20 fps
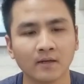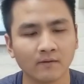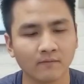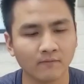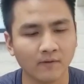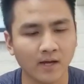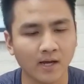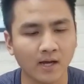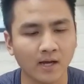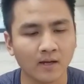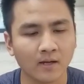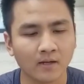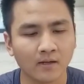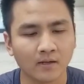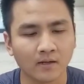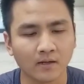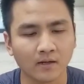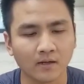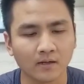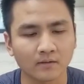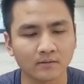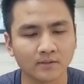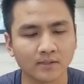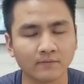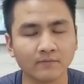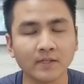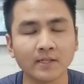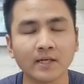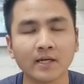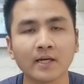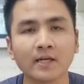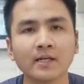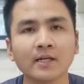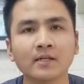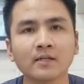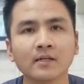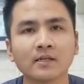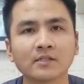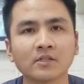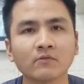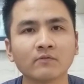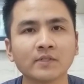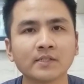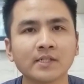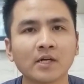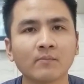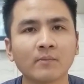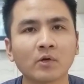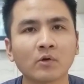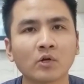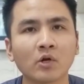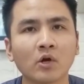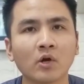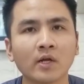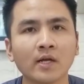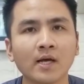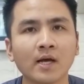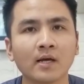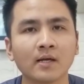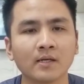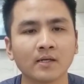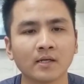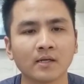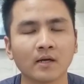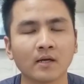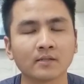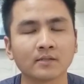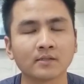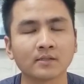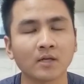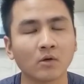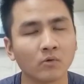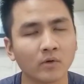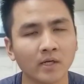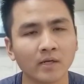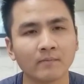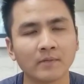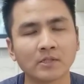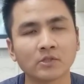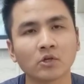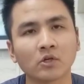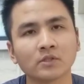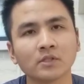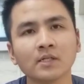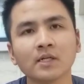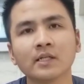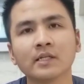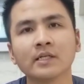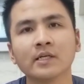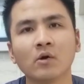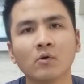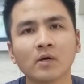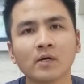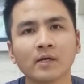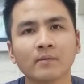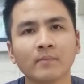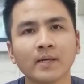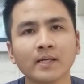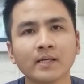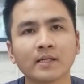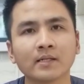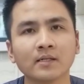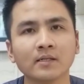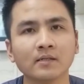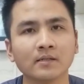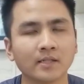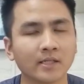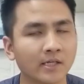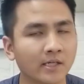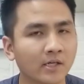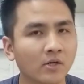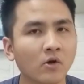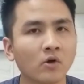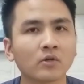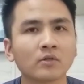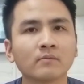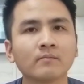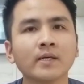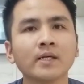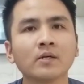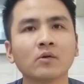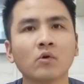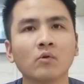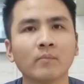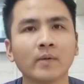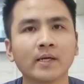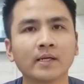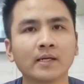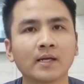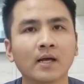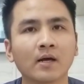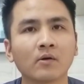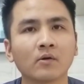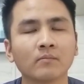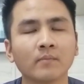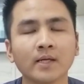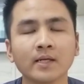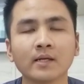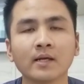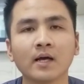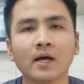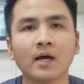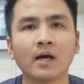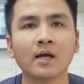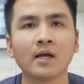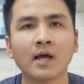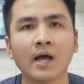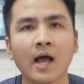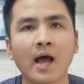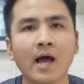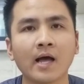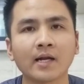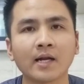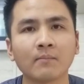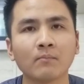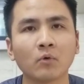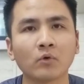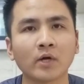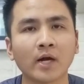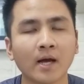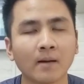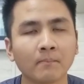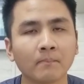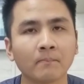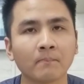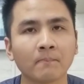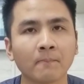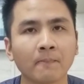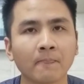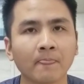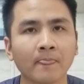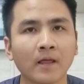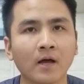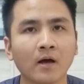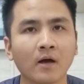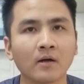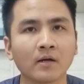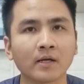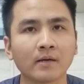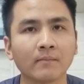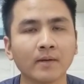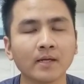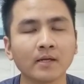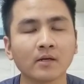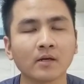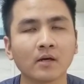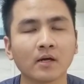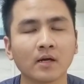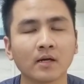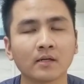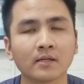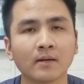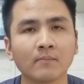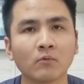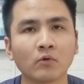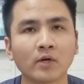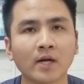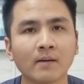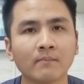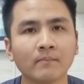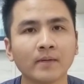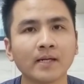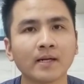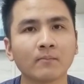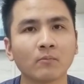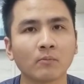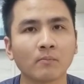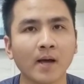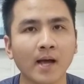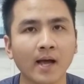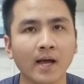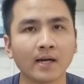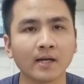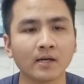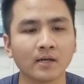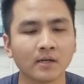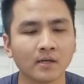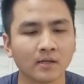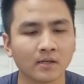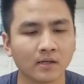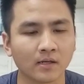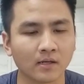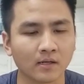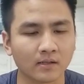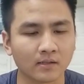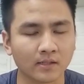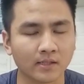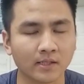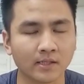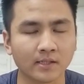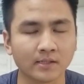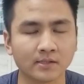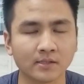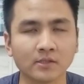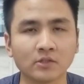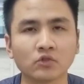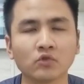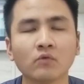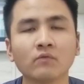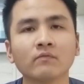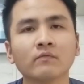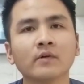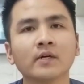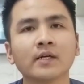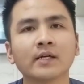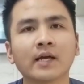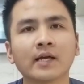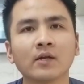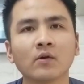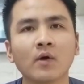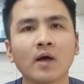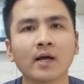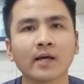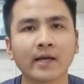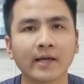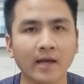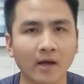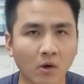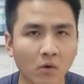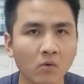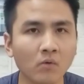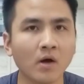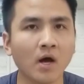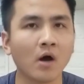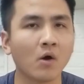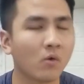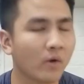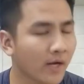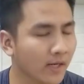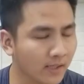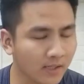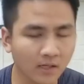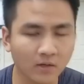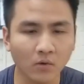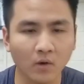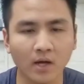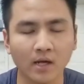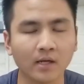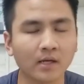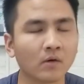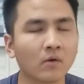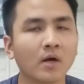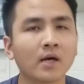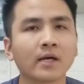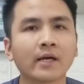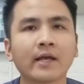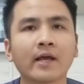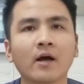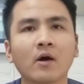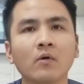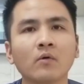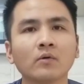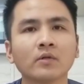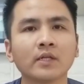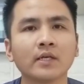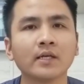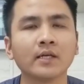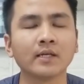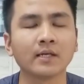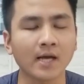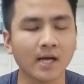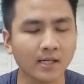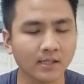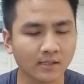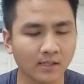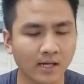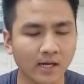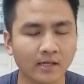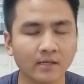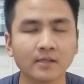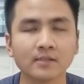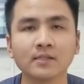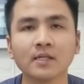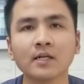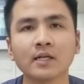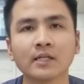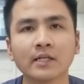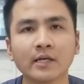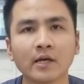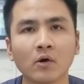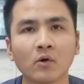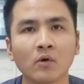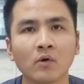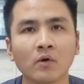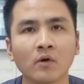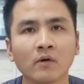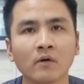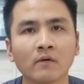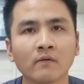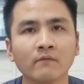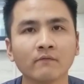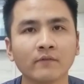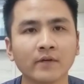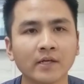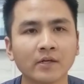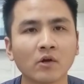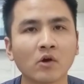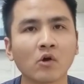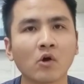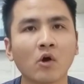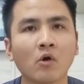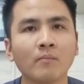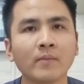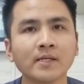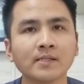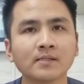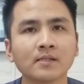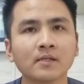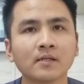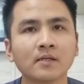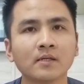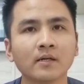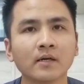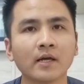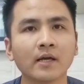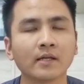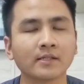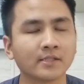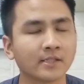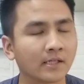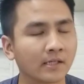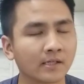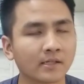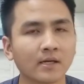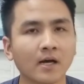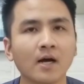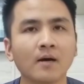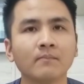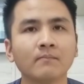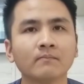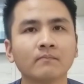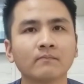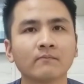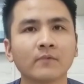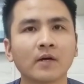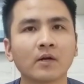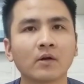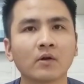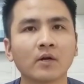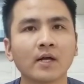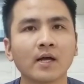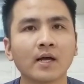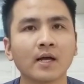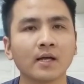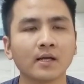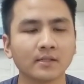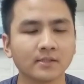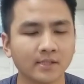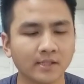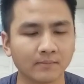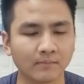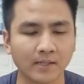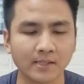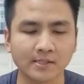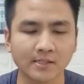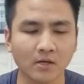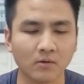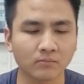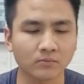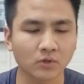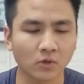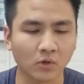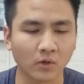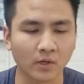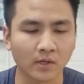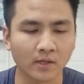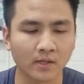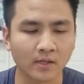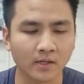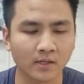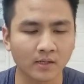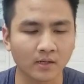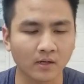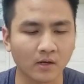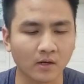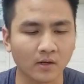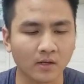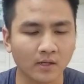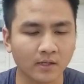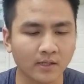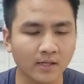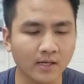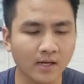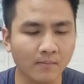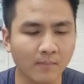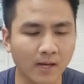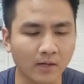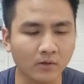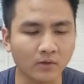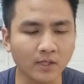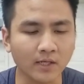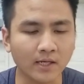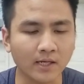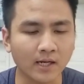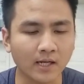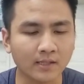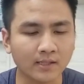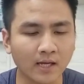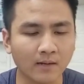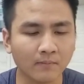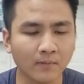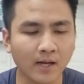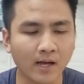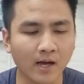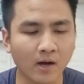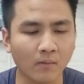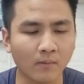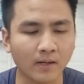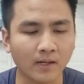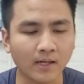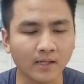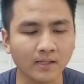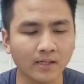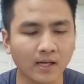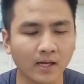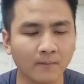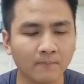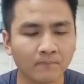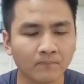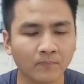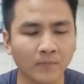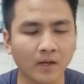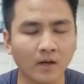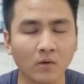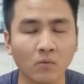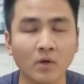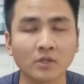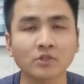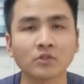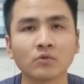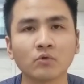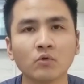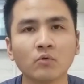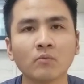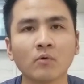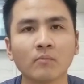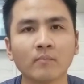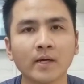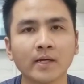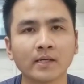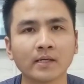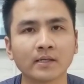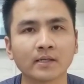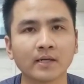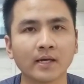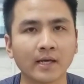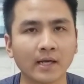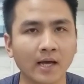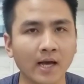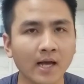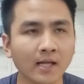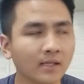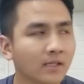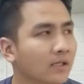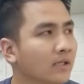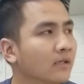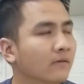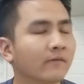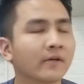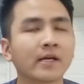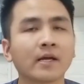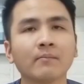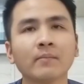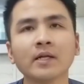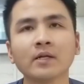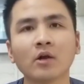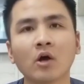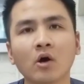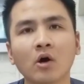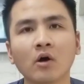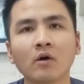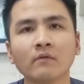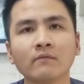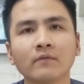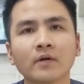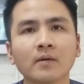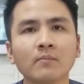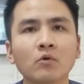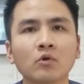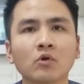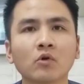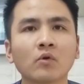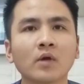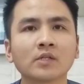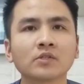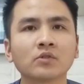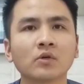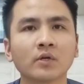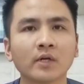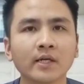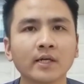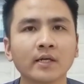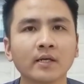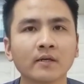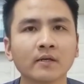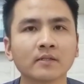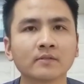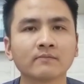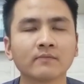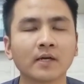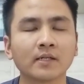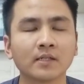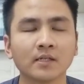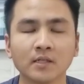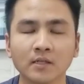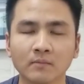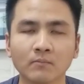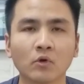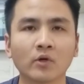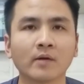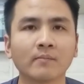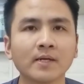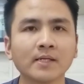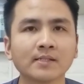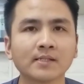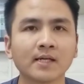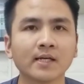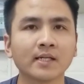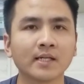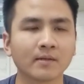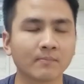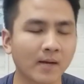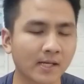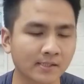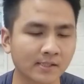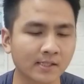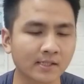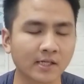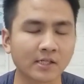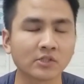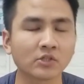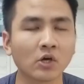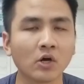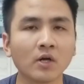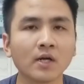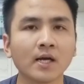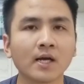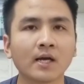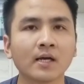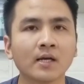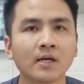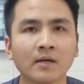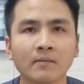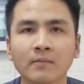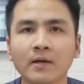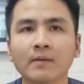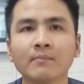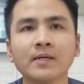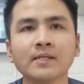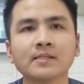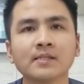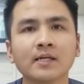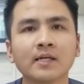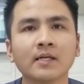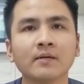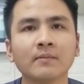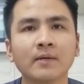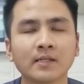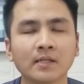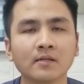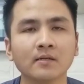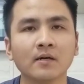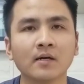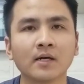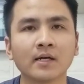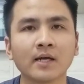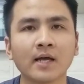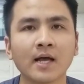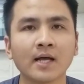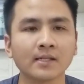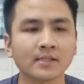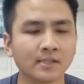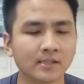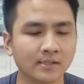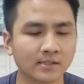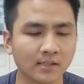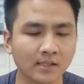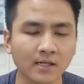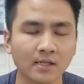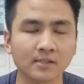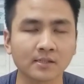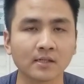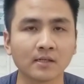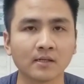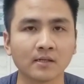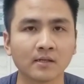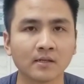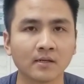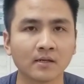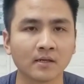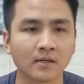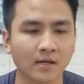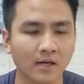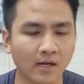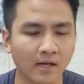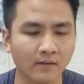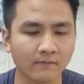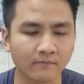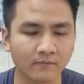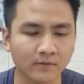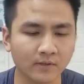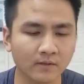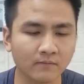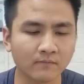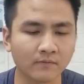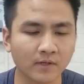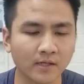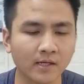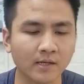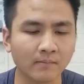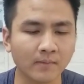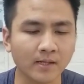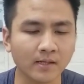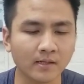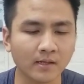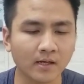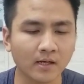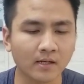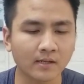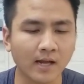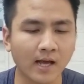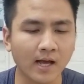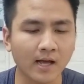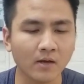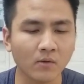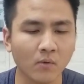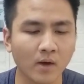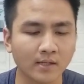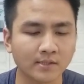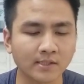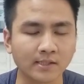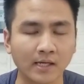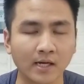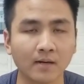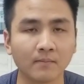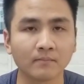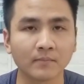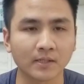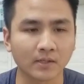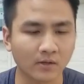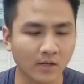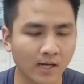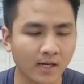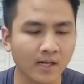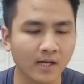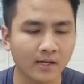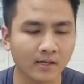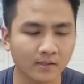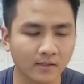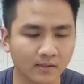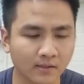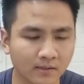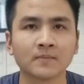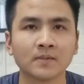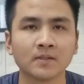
và à, chính vì thế nên ở trong video mình có nói là à, sau khi mình chọn rất là nhiều các cái mic để thử thì con mic của mình là con mic à, A515 đó cái mic à, 515 mic 513 đó Ờ, thì sử dụng với cái loa kéo hầu hết các loại loa kéo thì hát hay hơn rất là nhiều vì nó có mixer chỉnh âm và nó đã chỉnh bên trong rồi đó nên là bạn có thể là tham khảo bằng cách là à, qua showroom của mình để hát thử với cái mic đó với một con loa Sony và thử một cái mic dây thì bạn sẽ thấy rõ là cái mic dây bình thường ấy hát thì rất là dở Đấy, nhưng với cái mic à, đã qua chỉnh âm thì nó hát hay hơn